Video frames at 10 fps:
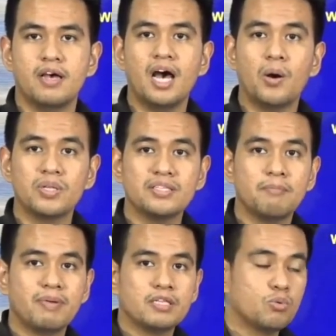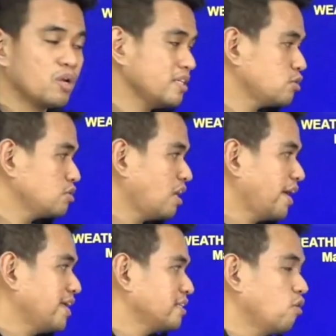Agot ang temperatura dito sa
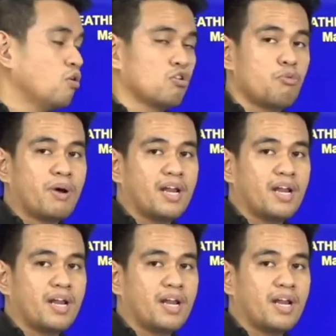Cagayan de Oro